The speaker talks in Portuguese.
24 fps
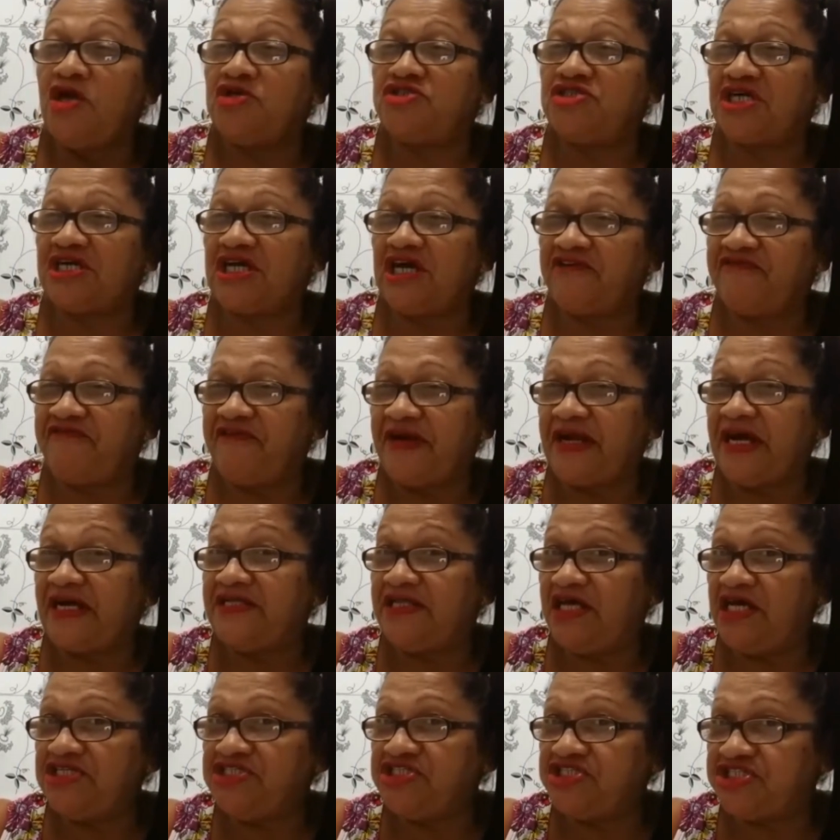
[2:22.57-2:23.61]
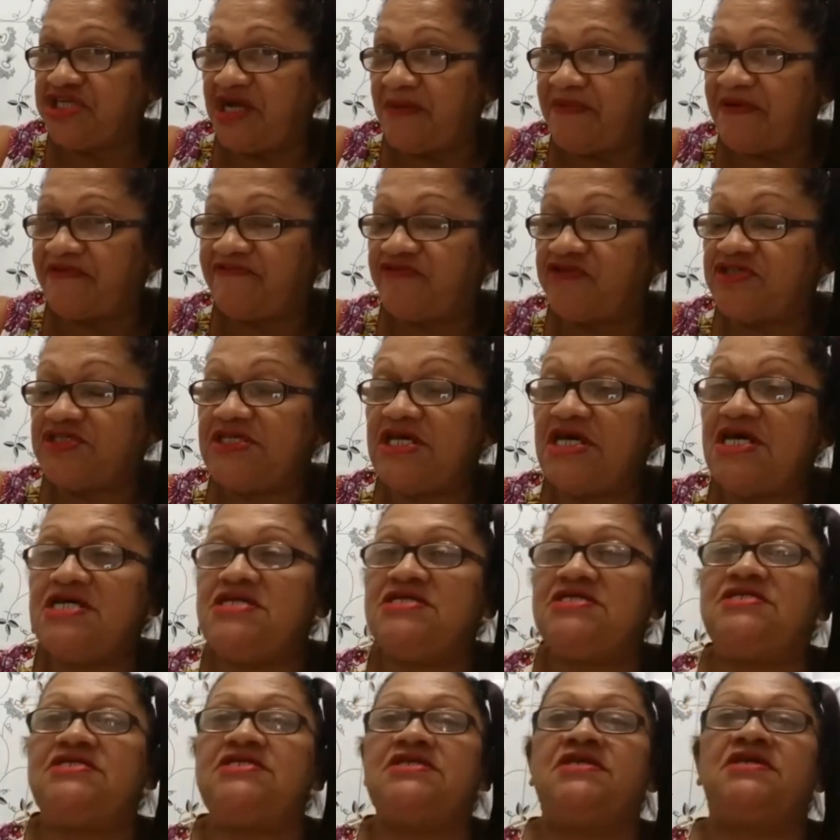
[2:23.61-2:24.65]
eu já quero falar desde já para
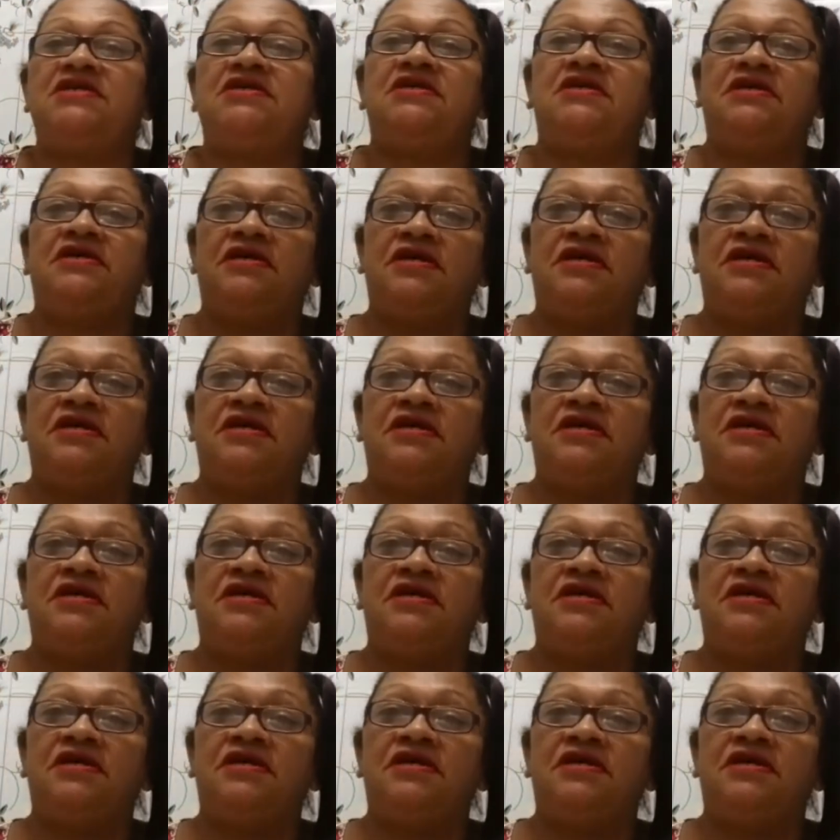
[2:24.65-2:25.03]
vocês